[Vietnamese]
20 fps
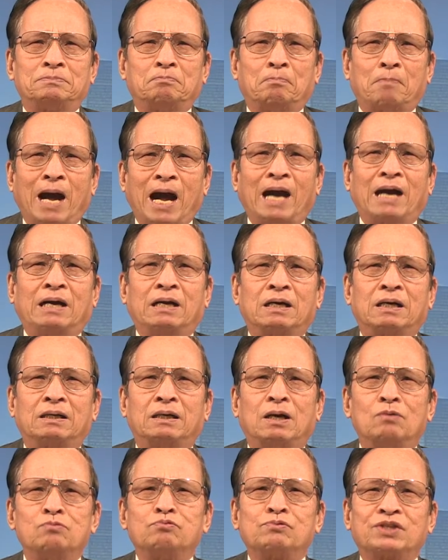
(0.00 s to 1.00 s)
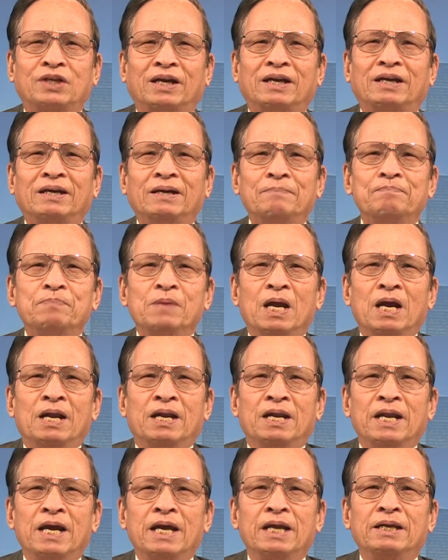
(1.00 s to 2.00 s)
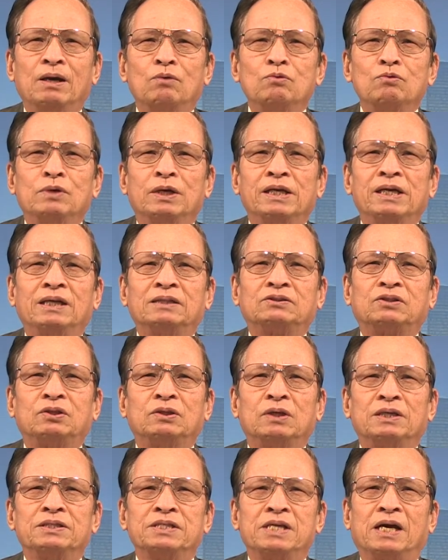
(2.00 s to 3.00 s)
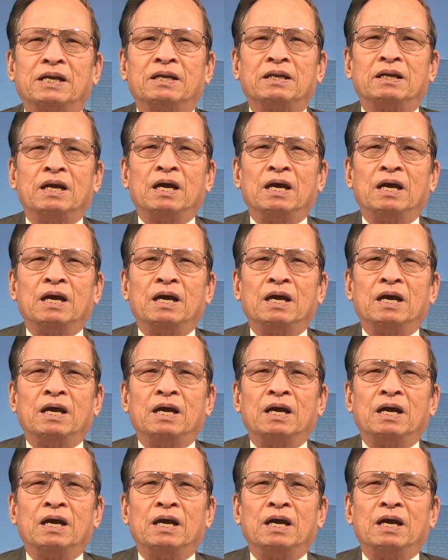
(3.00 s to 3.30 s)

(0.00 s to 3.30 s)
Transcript: mạng không dễ nên ông Nghĩa thừa nhận